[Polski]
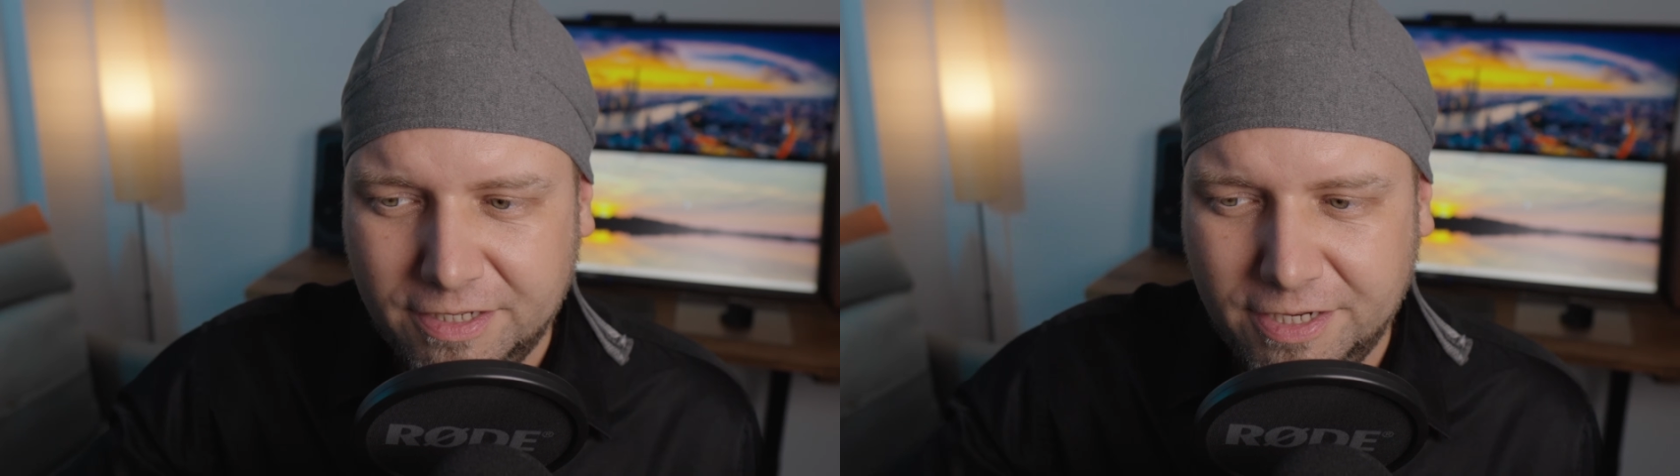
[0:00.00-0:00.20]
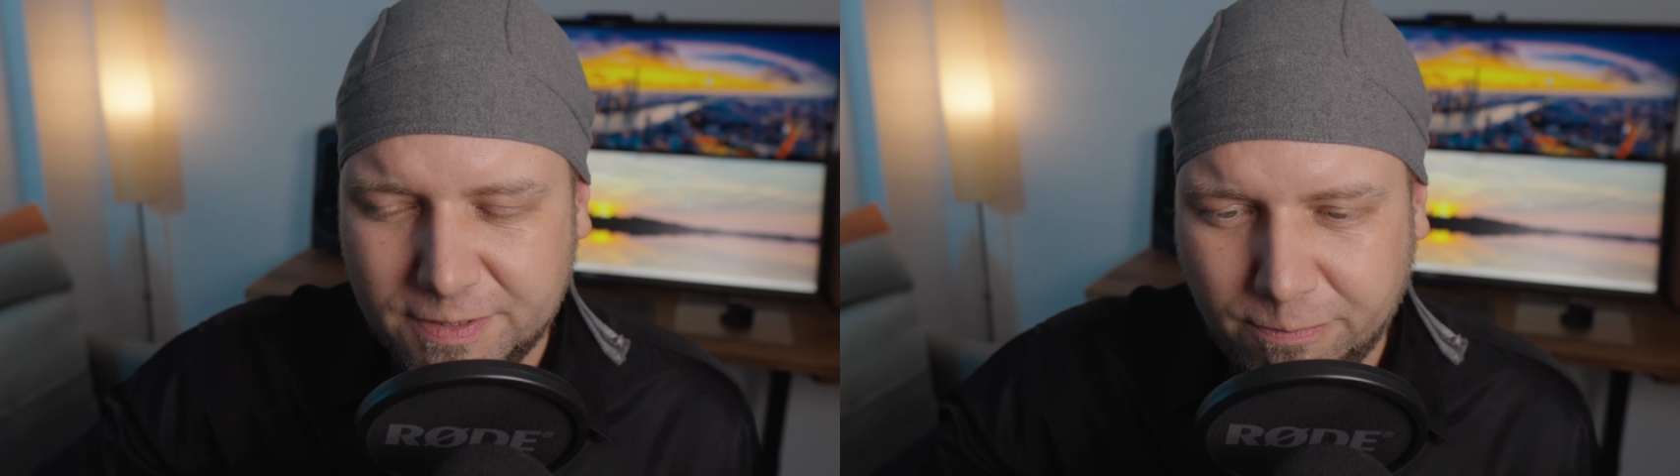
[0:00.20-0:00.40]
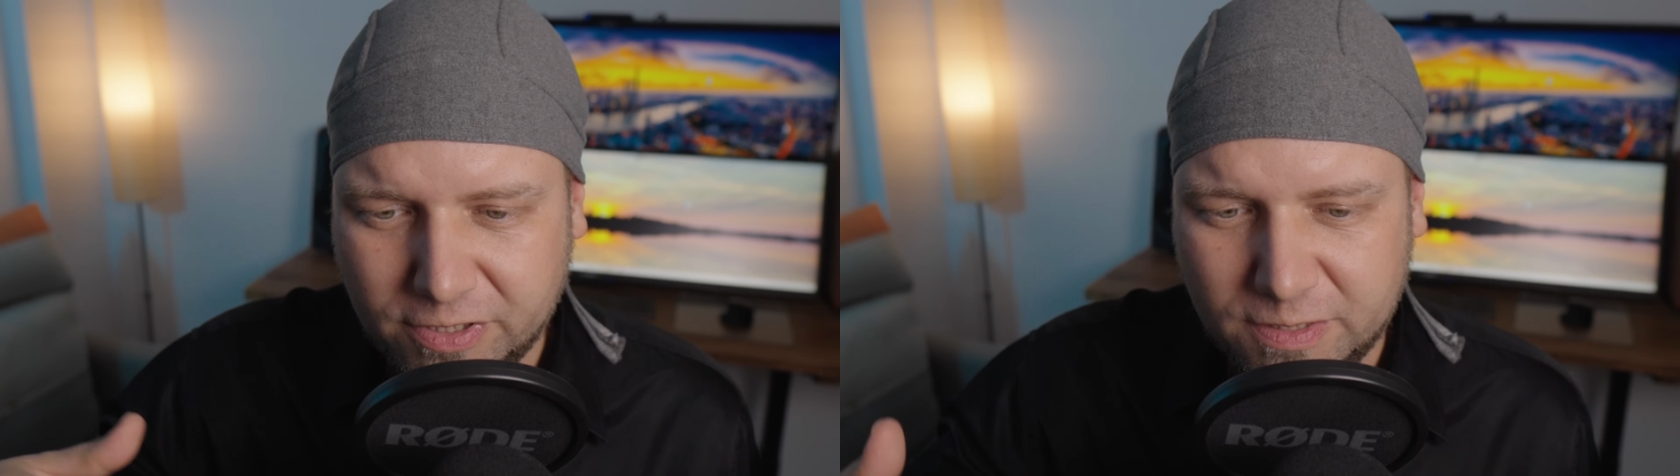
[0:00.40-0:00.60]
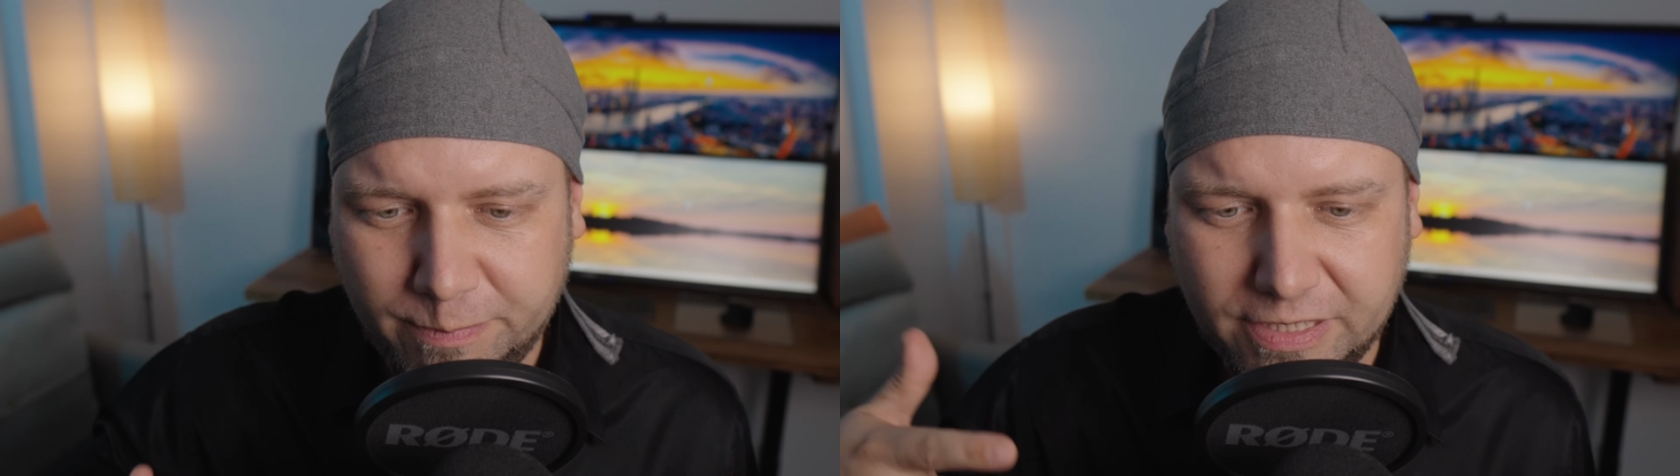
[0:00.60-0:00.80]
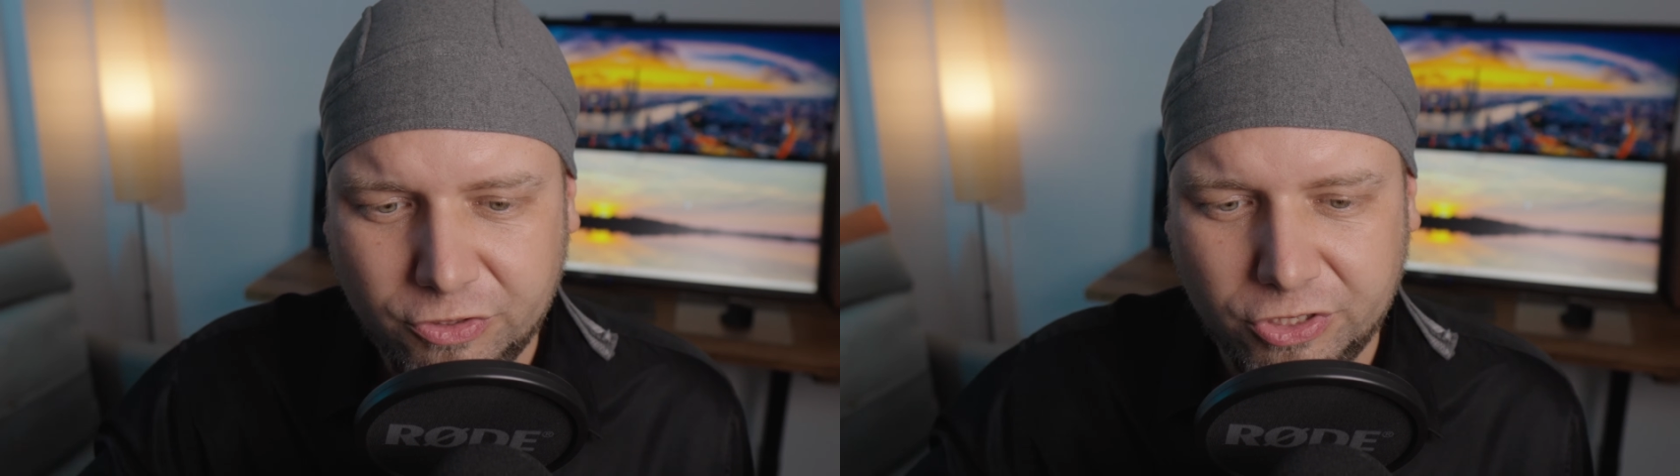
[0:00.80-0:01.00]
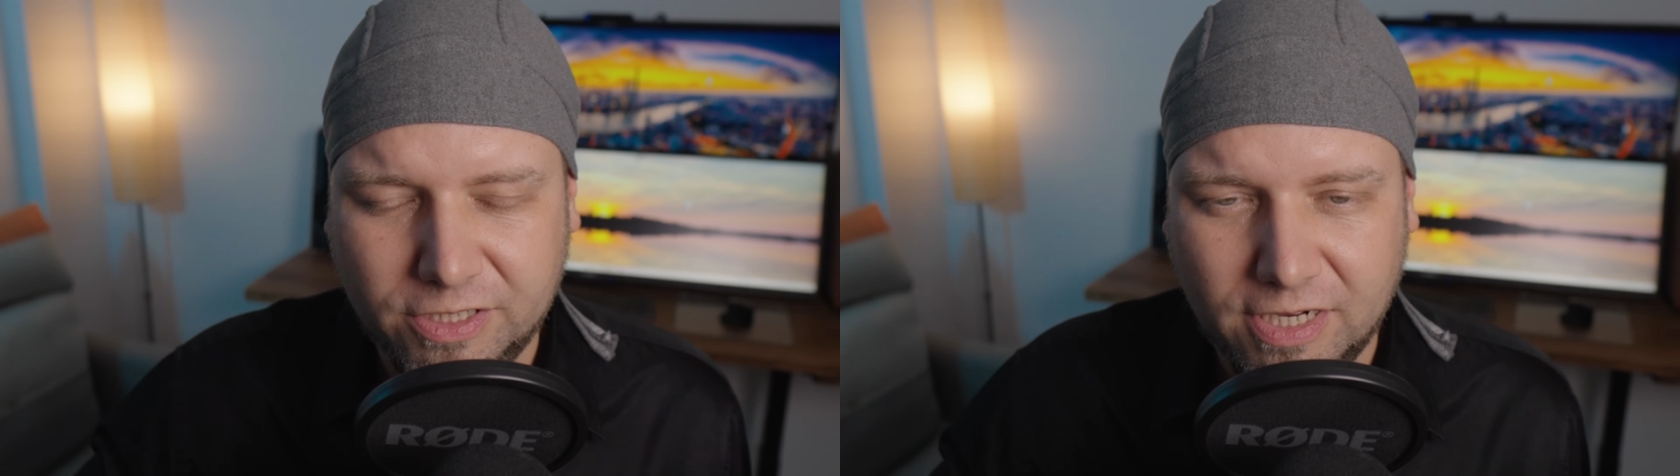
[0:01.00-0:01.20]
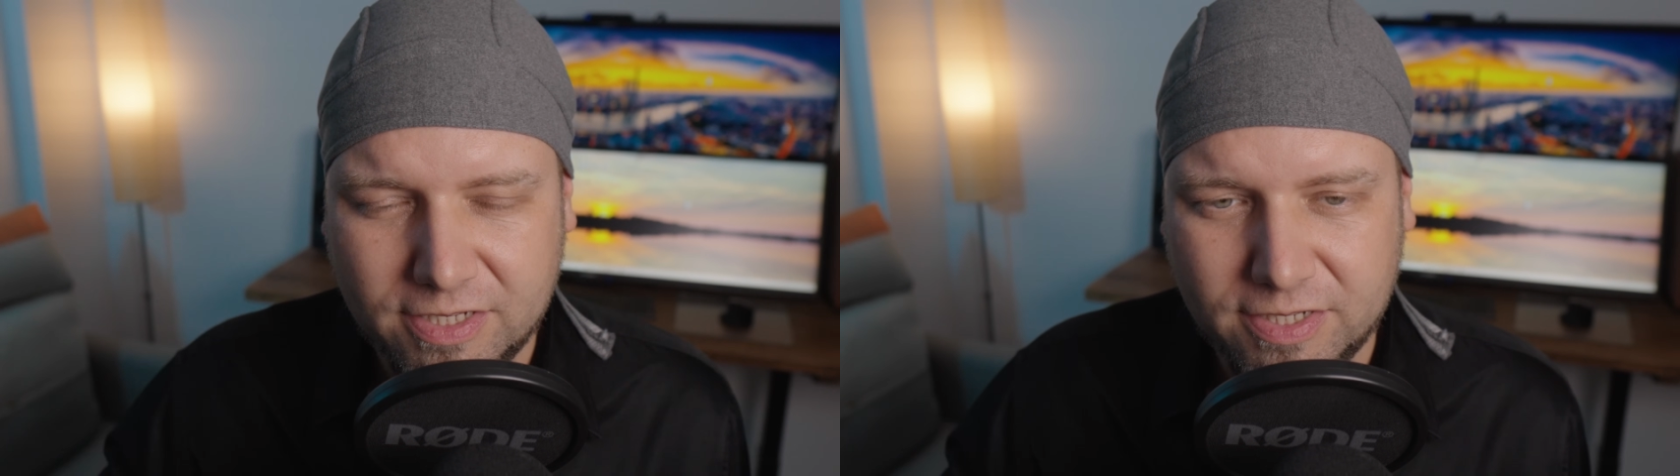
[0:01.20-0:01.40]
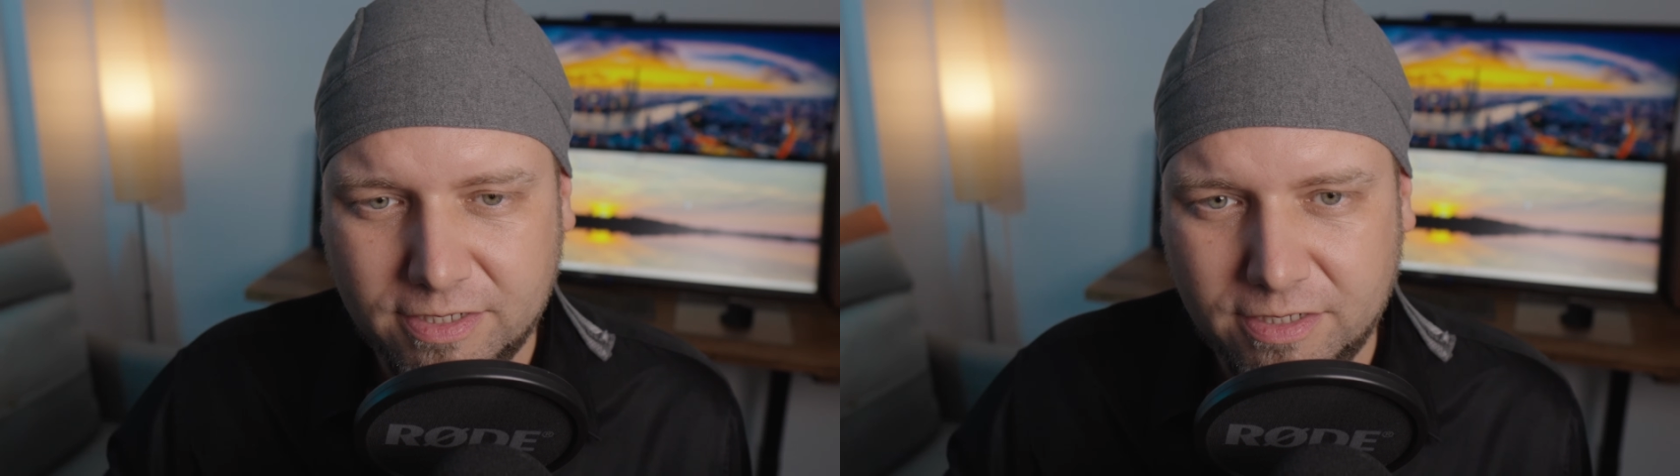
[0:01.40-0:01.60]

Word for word: jest po raz pierwszy raz